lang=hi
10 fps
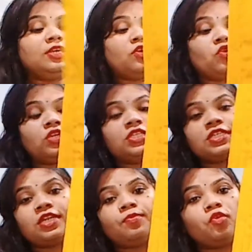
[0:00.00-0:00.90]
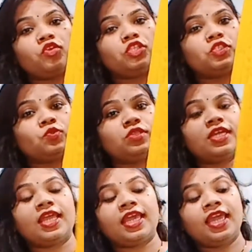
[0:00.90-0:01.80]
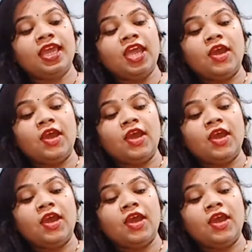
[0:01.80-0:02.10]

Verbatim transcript: कॉटन की साड़ी बहुत ही सुंदर है और